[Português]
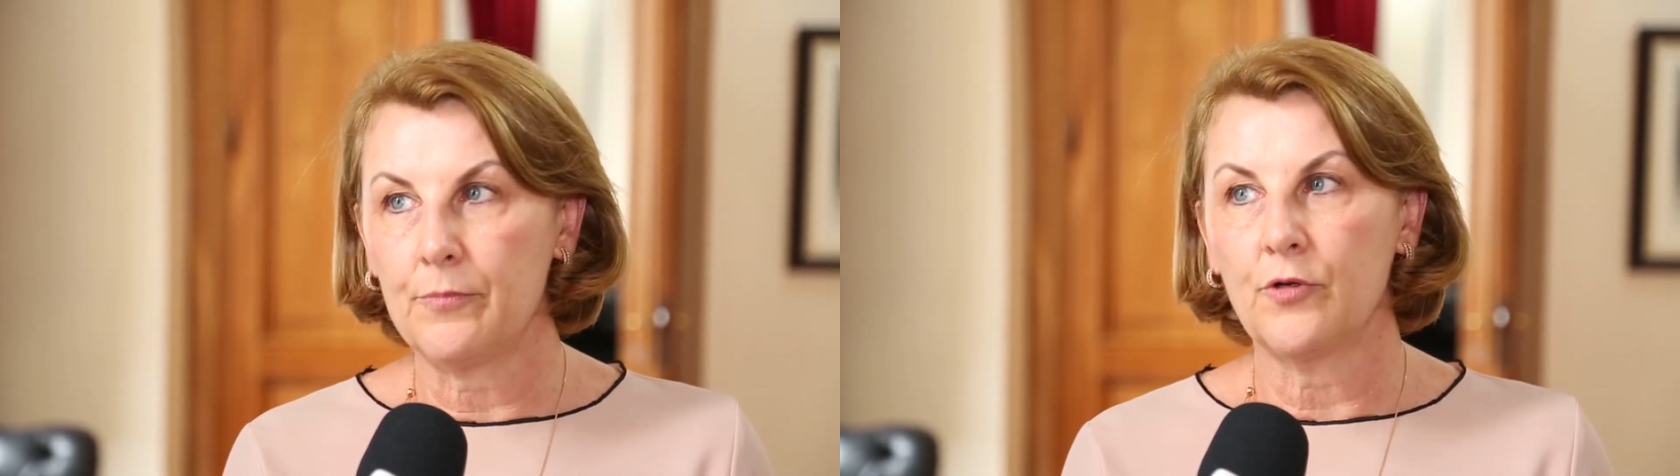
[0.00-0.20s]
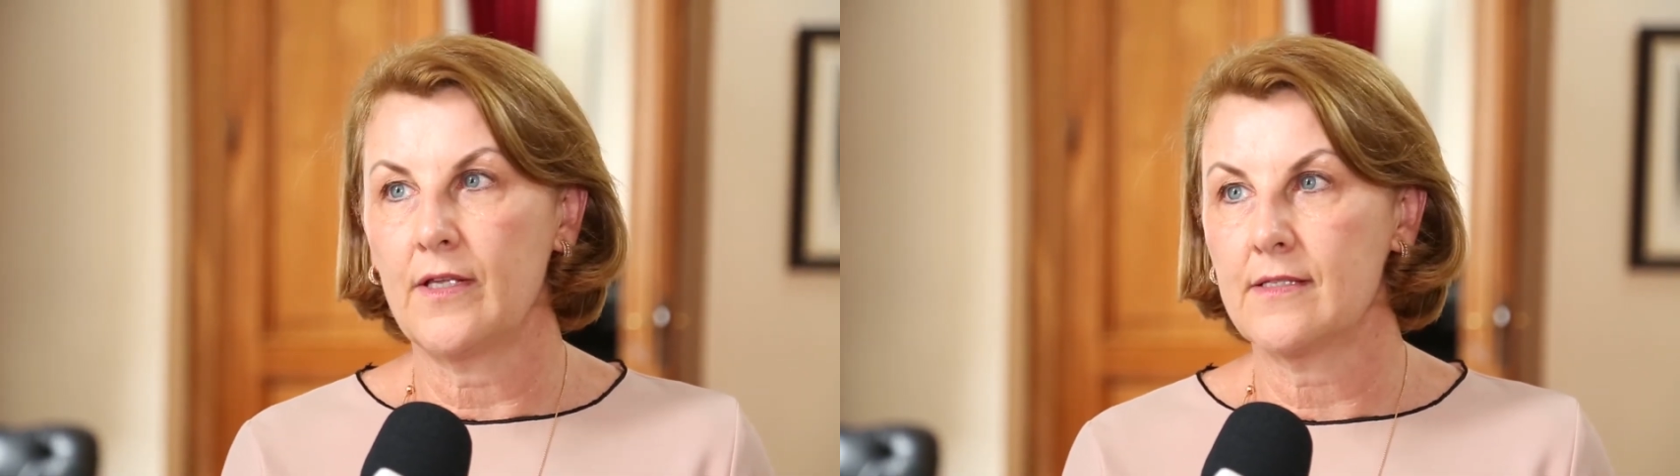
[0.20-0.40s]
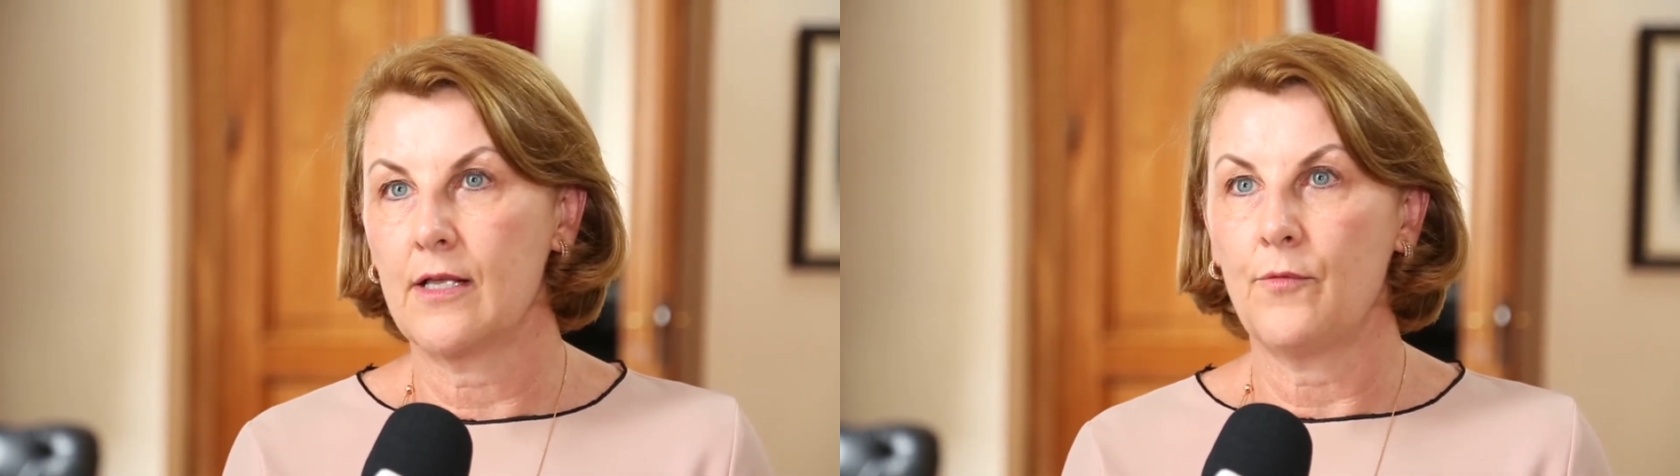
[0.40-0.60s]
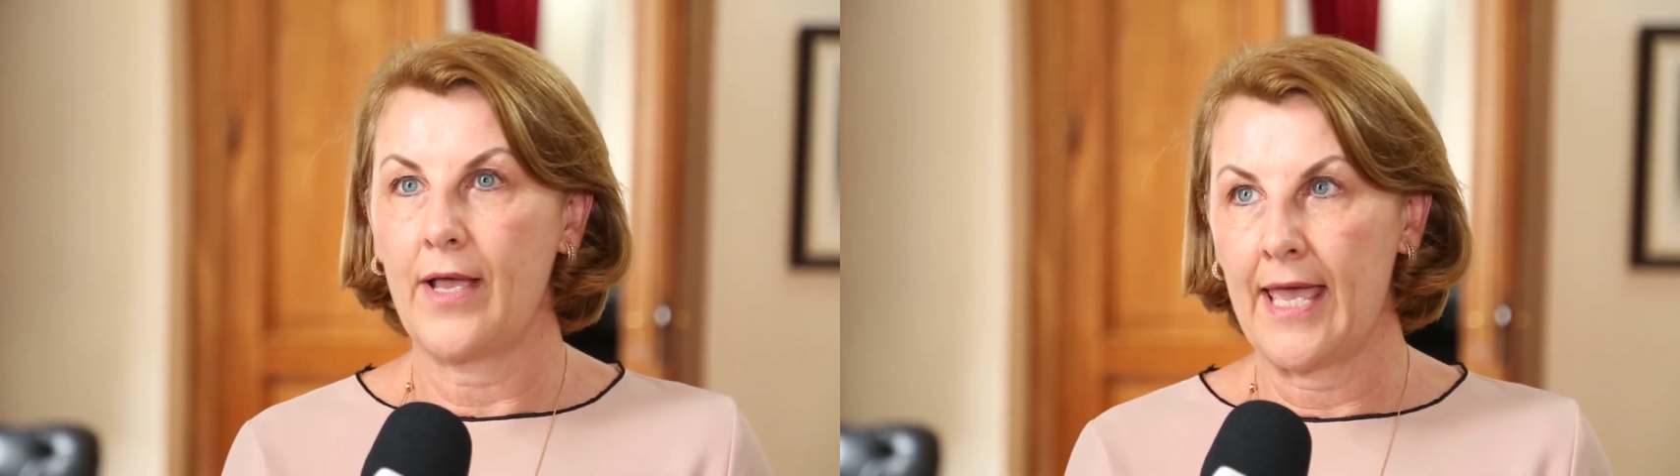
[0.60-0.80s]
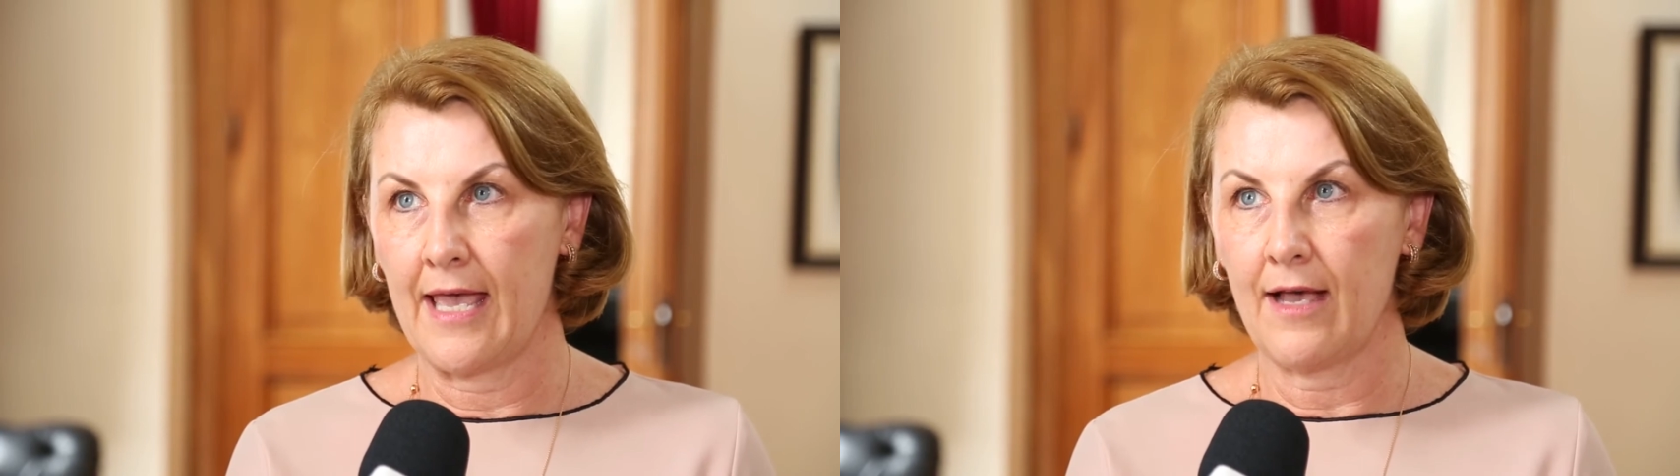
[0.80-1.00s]
proteção
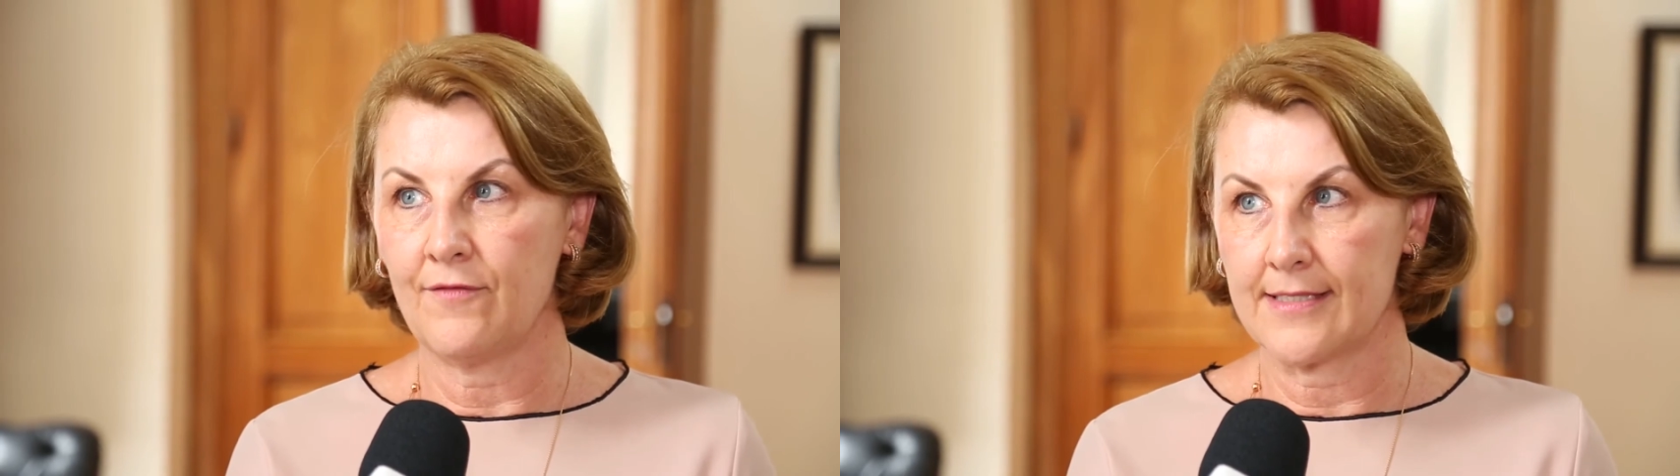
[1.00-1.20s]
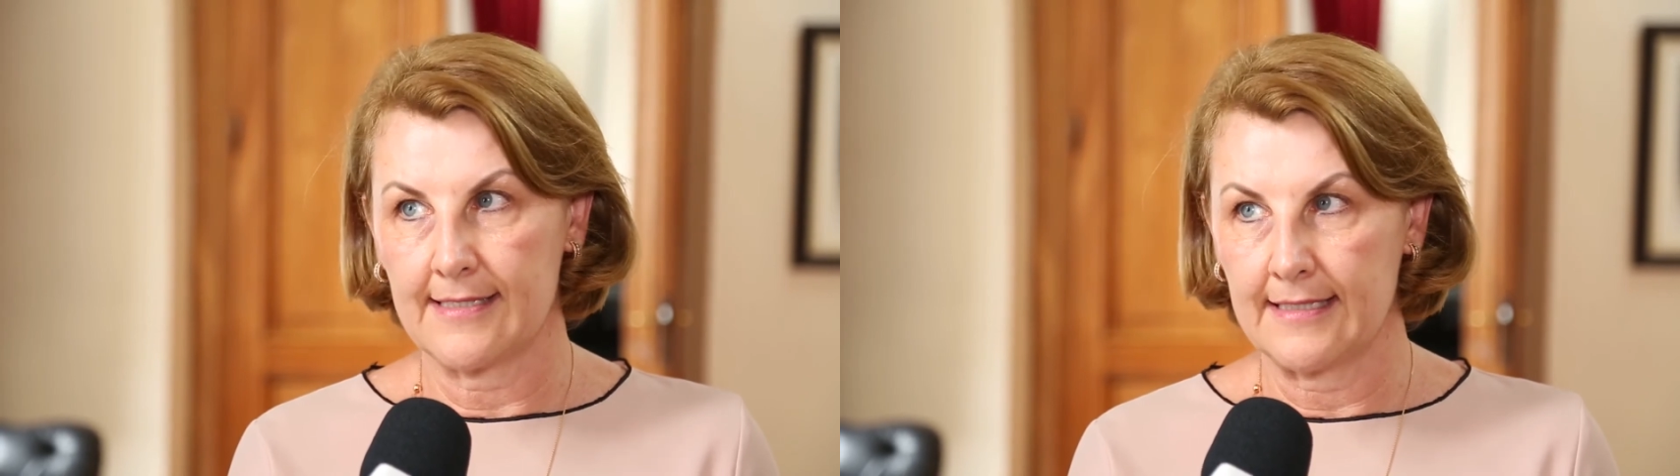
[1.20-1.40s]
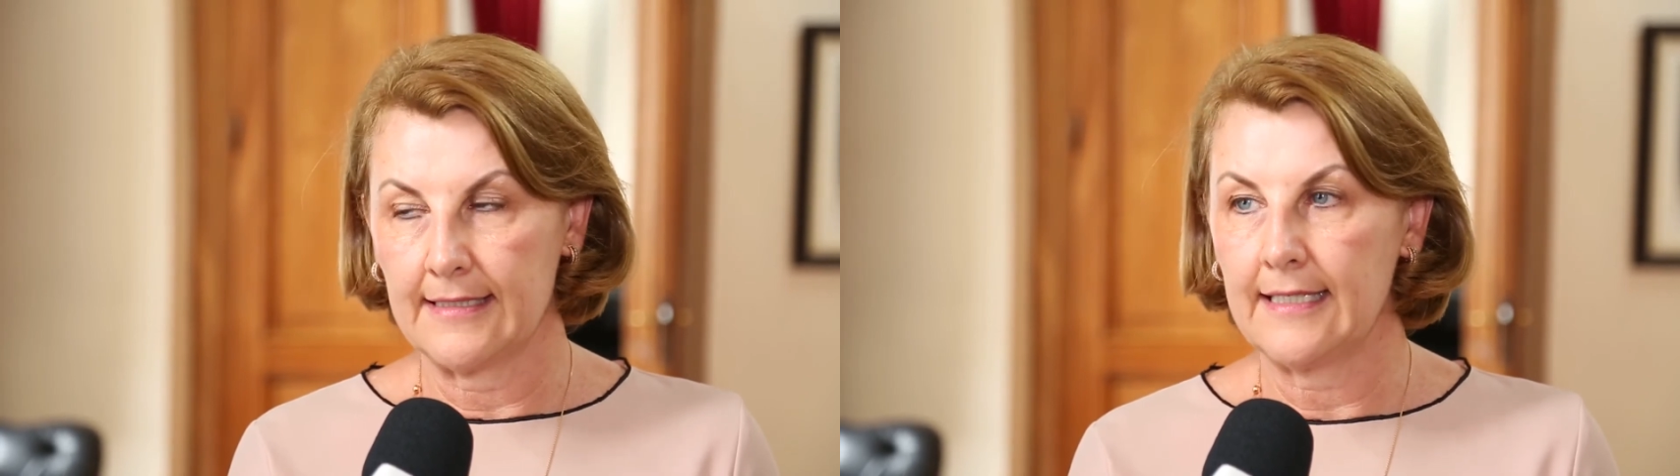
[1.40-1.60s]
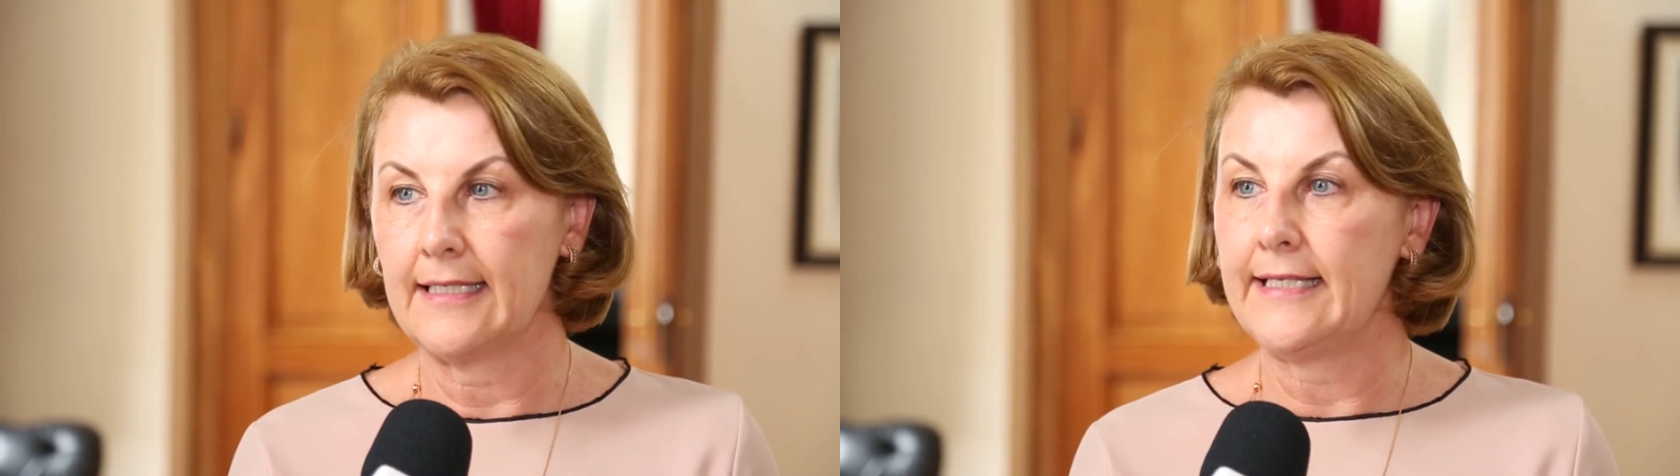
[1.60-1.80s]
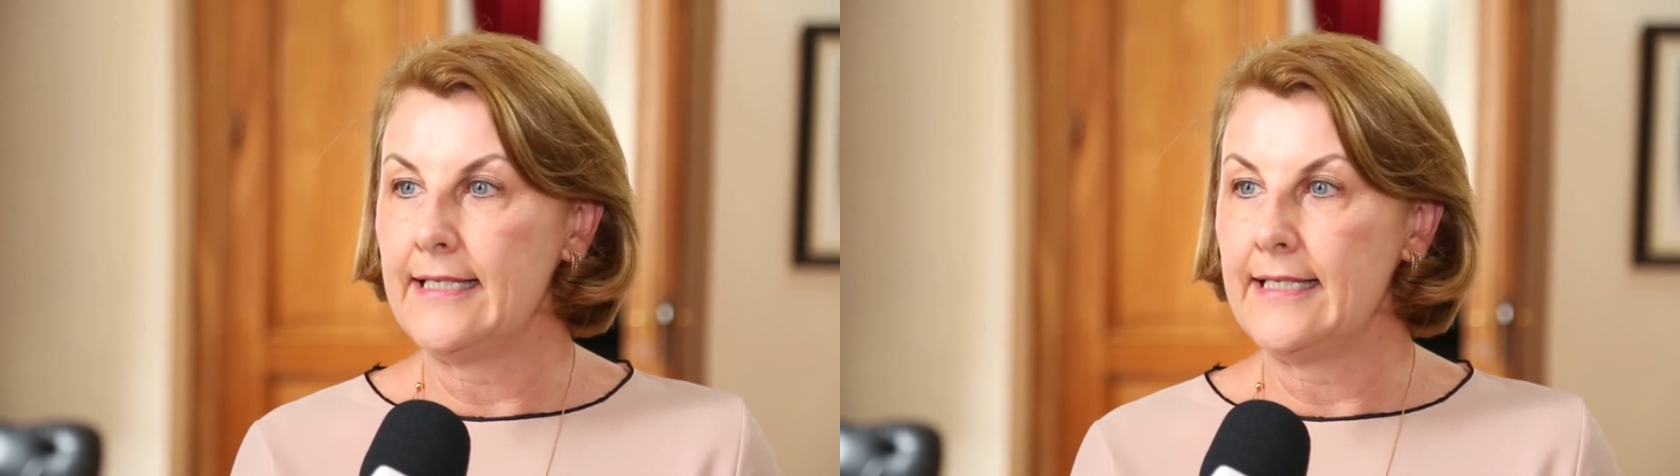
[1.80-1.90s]
é a vacina,